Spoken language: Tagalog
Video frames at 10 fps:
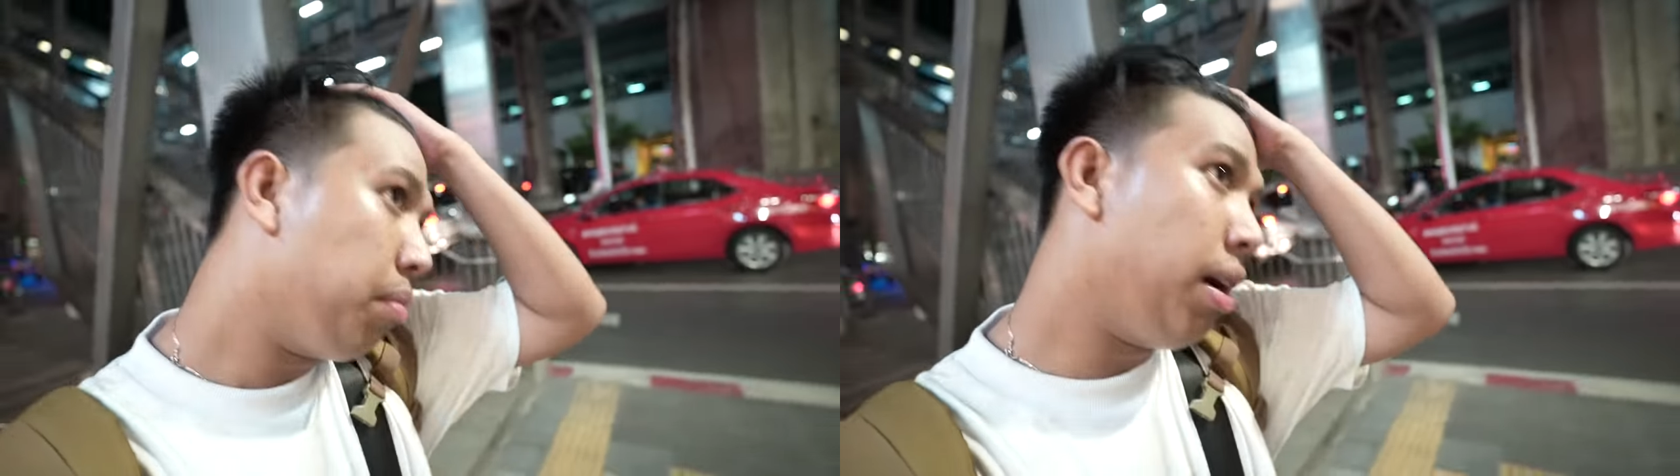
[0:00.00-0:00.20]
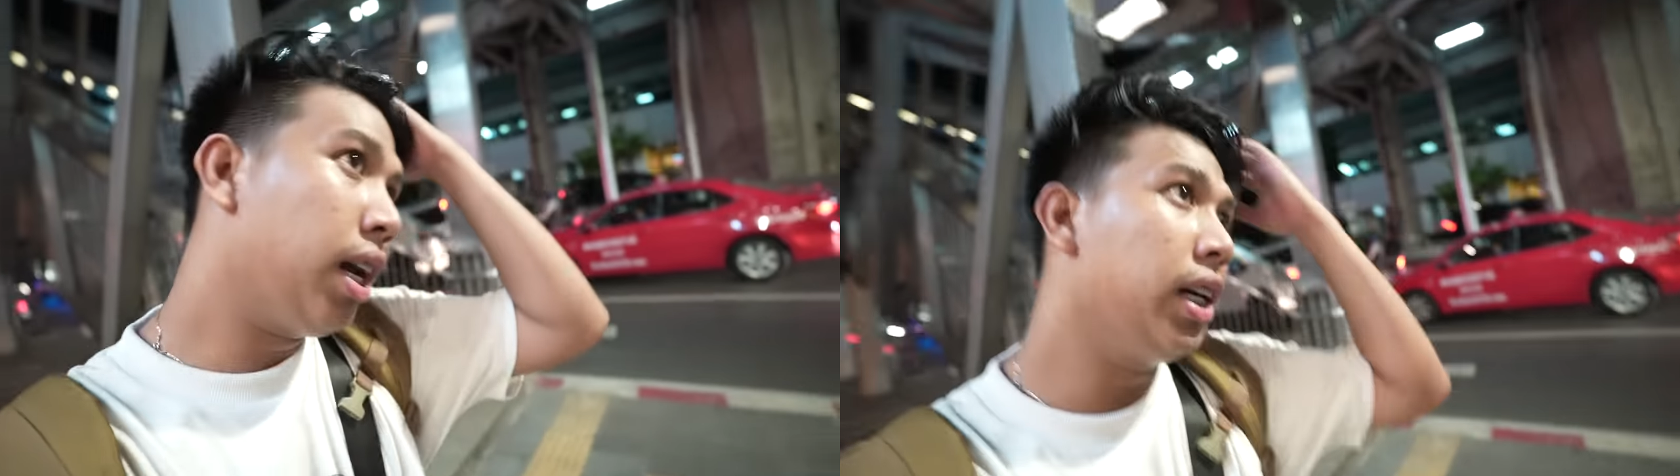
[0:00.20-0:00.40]

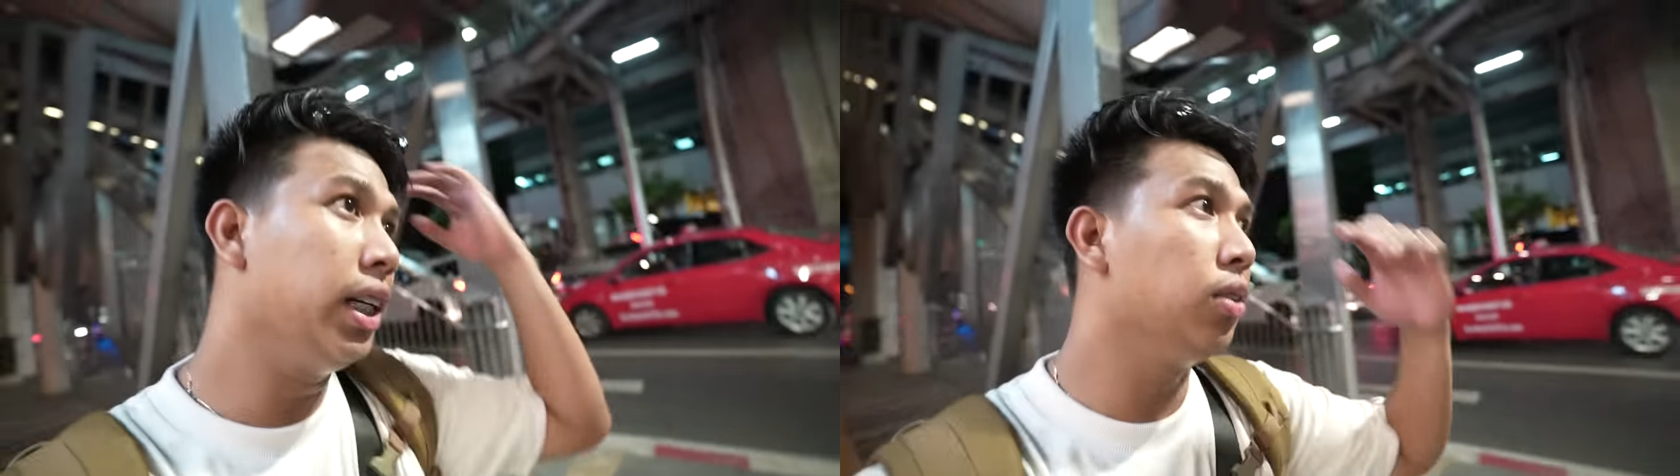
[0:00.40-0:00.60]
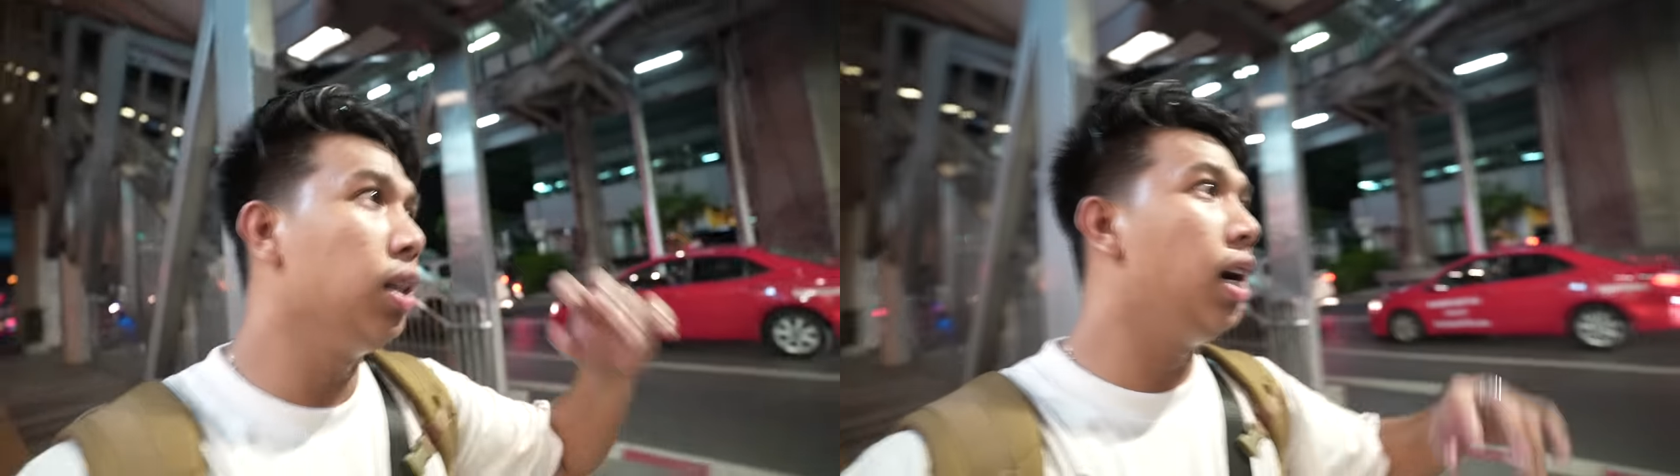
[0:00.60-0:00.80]
Parang
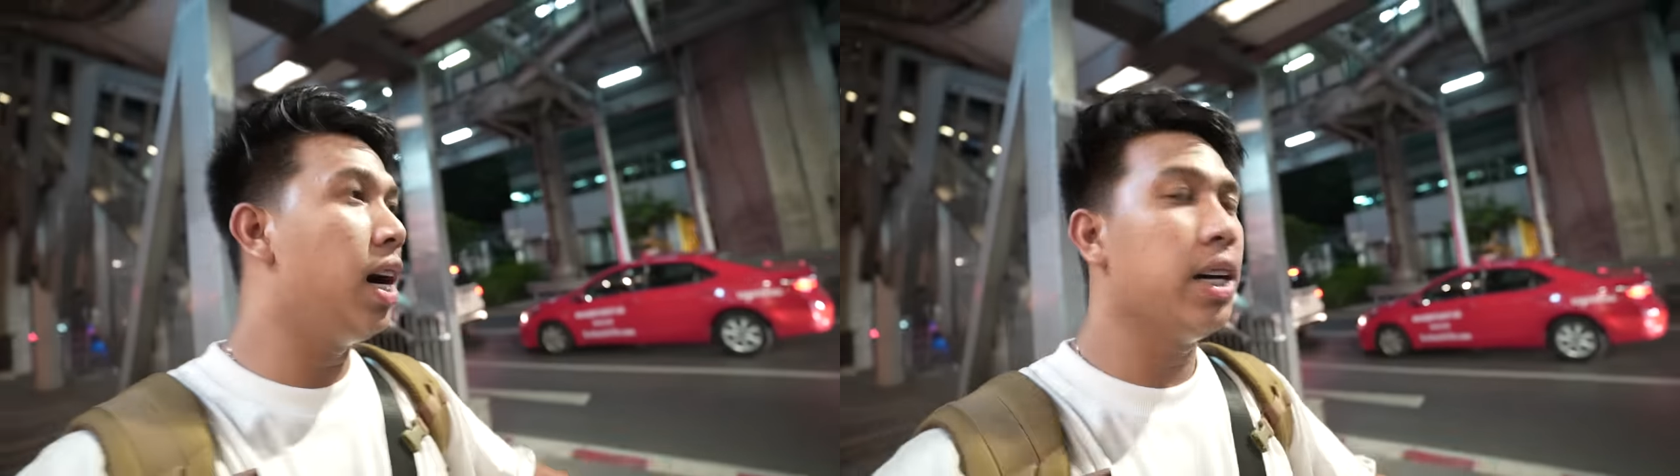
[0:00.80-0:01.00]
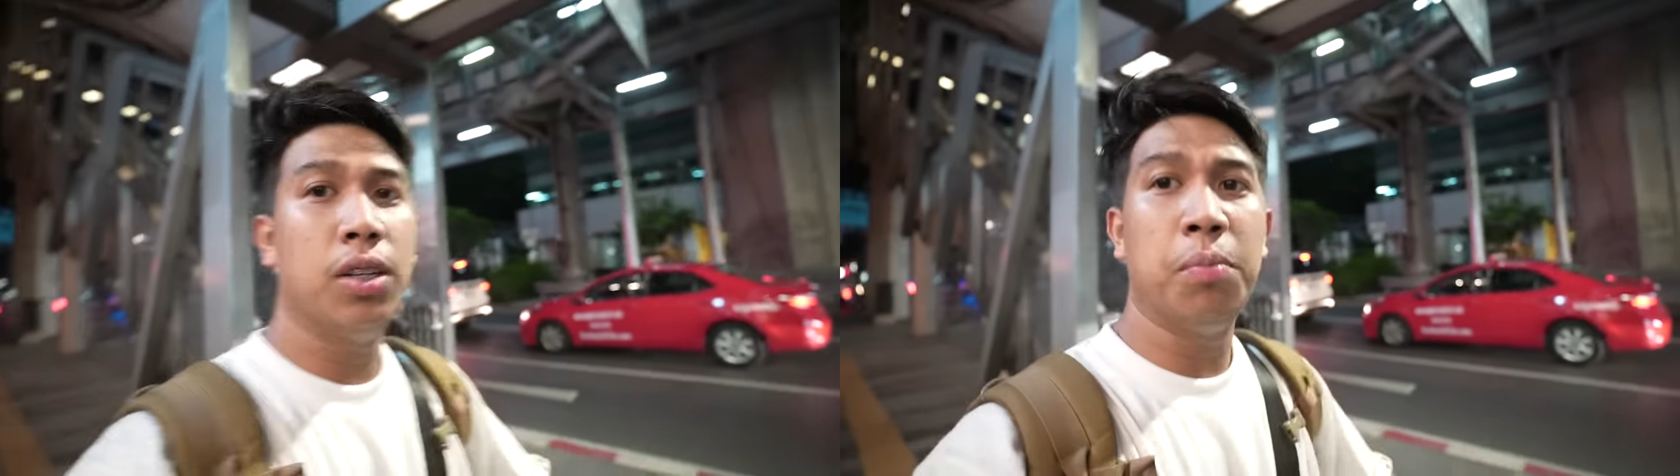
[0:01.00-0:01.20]
ito na nga
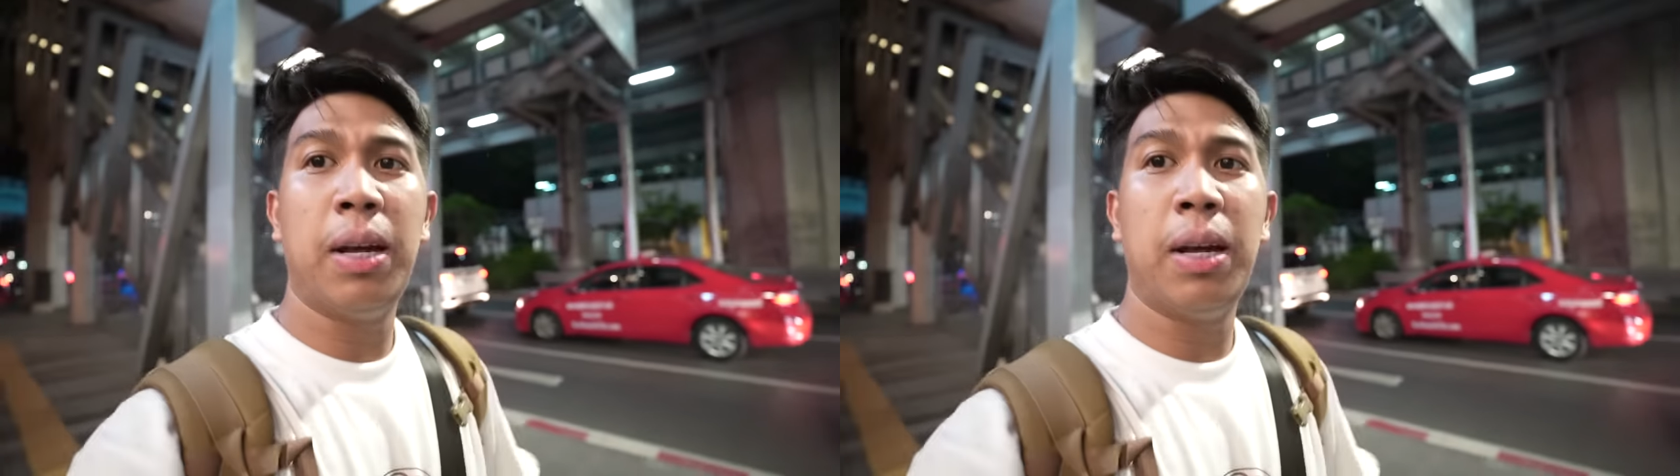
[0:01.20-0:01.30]
yun.